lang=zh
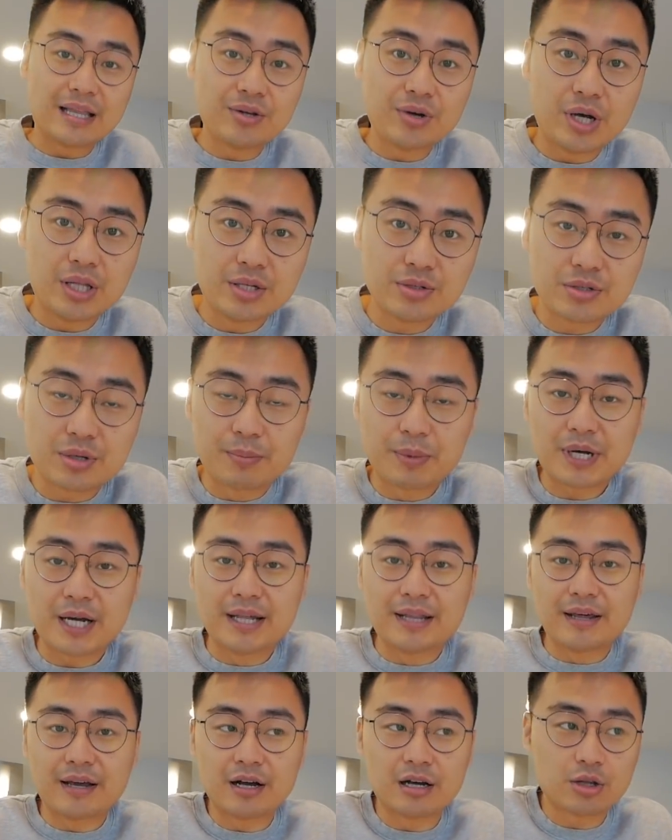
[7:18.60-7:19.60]
究研究怎么
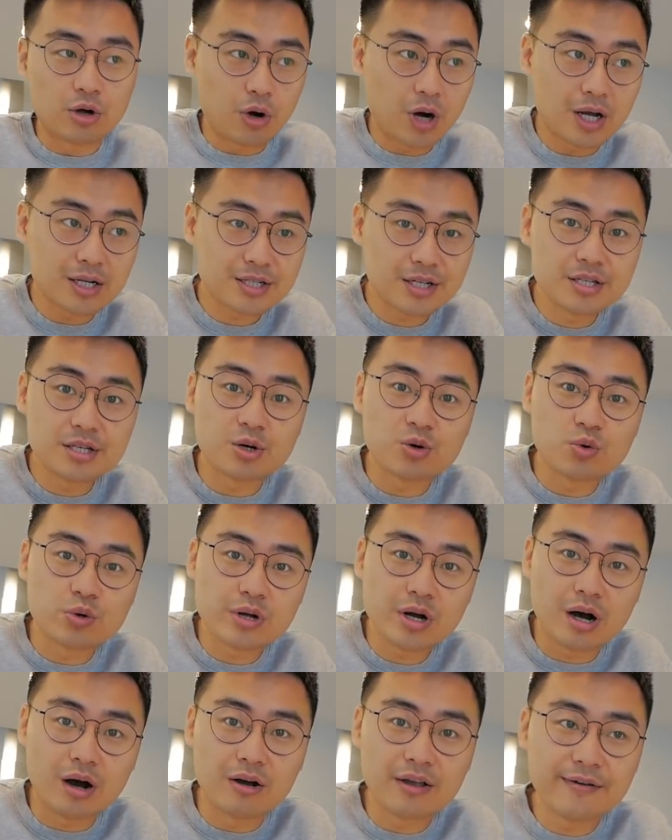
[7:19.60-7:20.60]
给那个 Nora 申请护
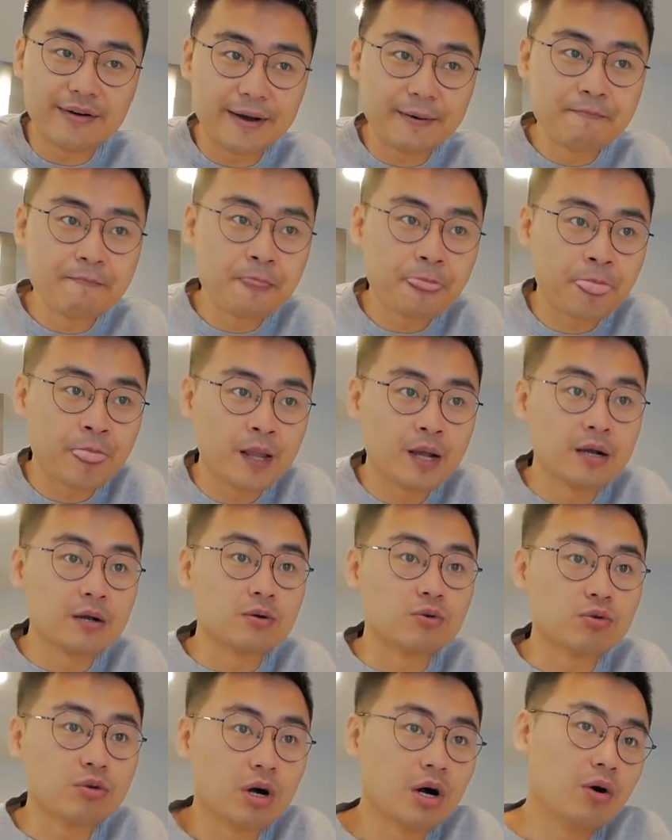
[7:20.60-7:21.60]
照，因为。
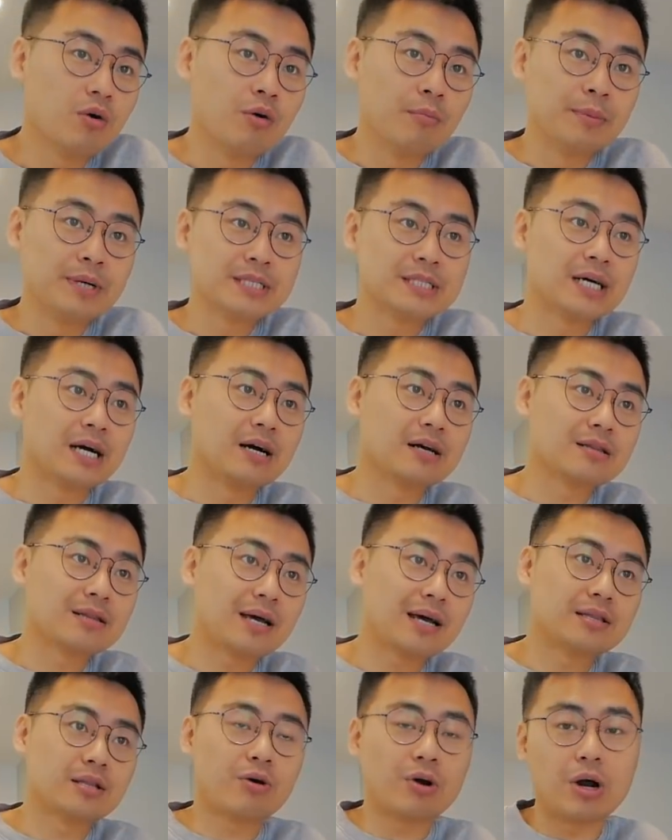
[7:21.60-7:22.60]
如果我们想
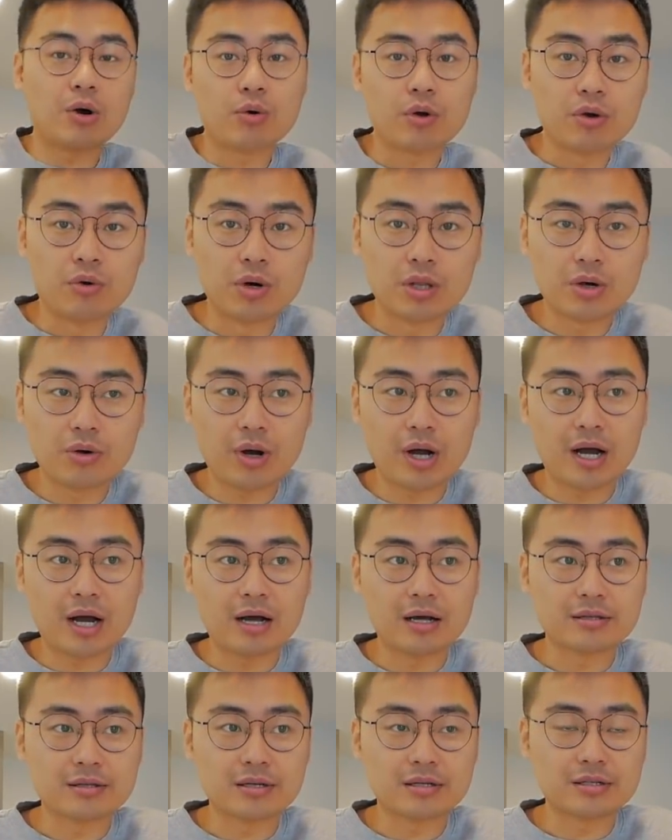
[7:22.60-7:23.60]
带诺瓦回国的
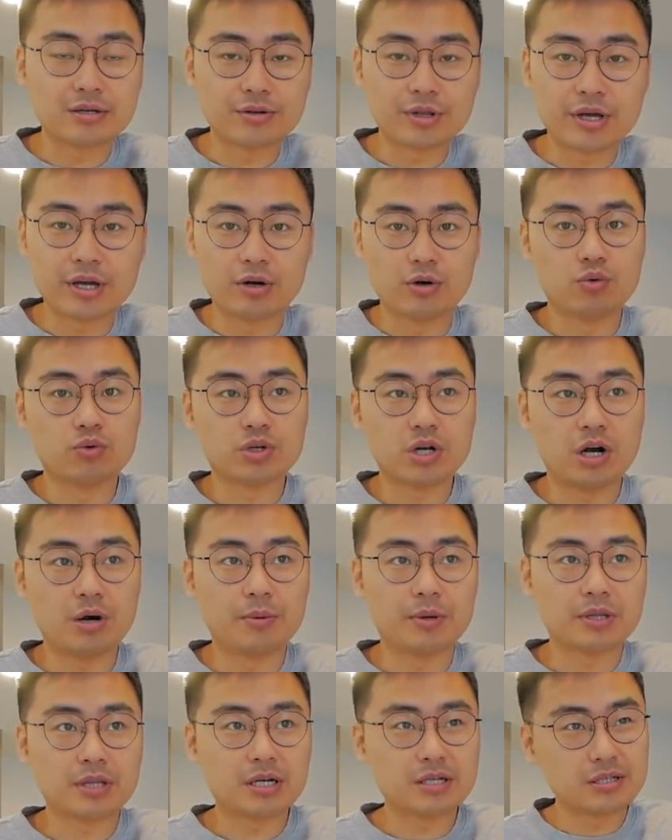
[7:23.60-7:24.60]
话，他就得有护照
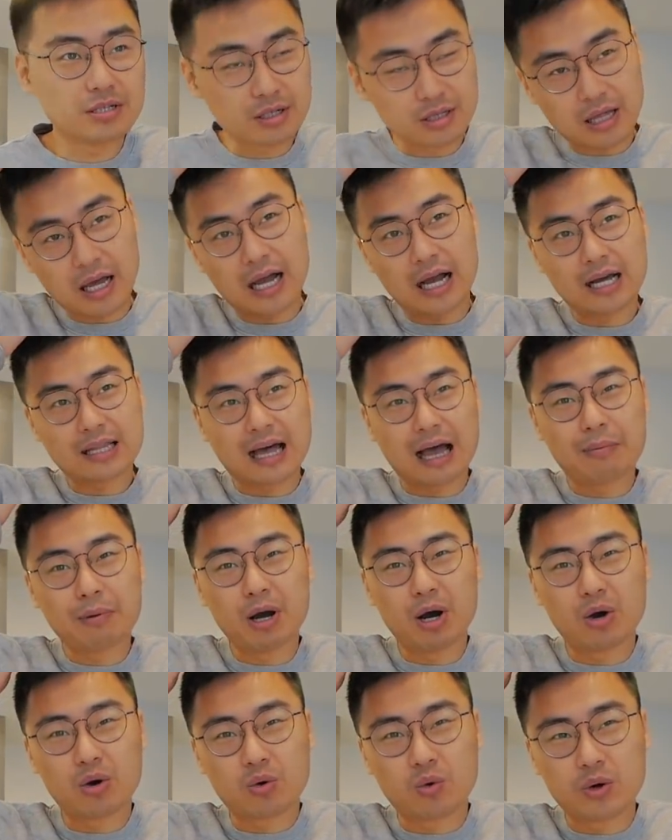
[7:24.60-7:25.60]
嘛。但是他拿不
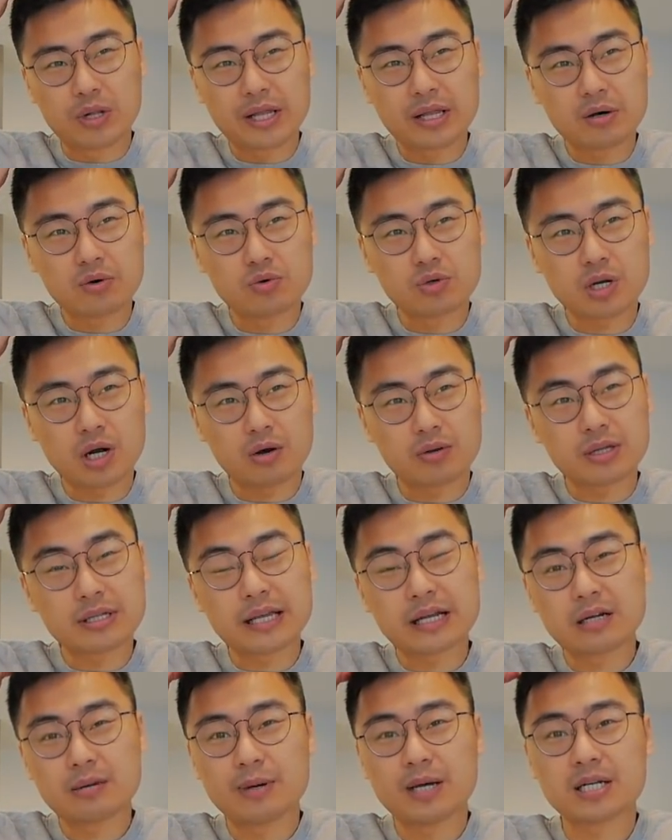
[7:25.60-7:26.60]
了国内的护照，他
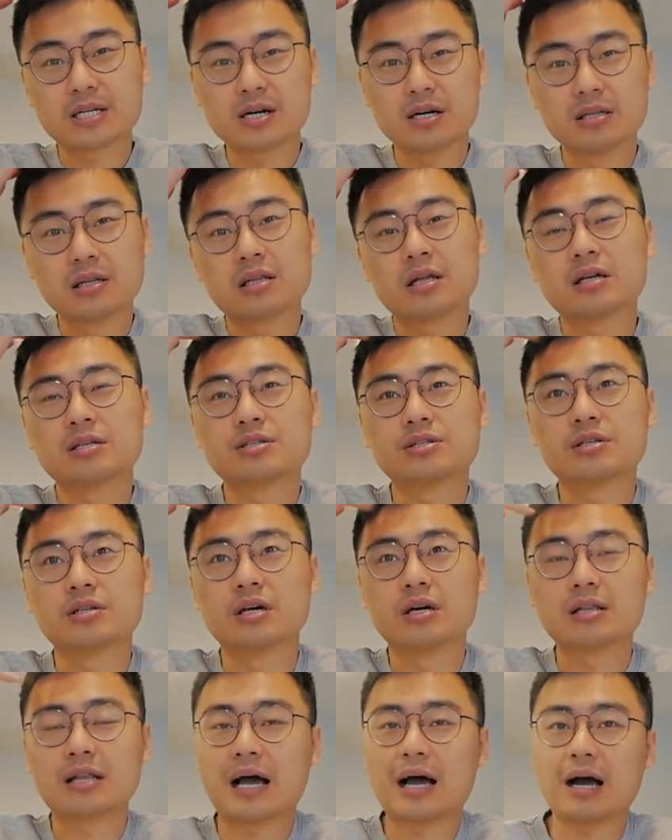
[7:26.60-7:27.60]
在这边生的，他只
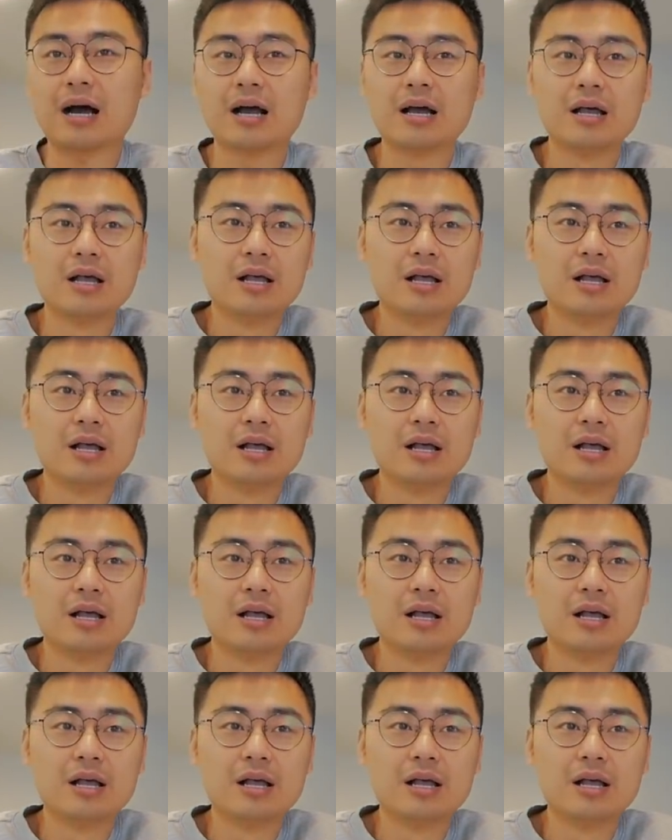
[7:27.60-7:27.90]
能拿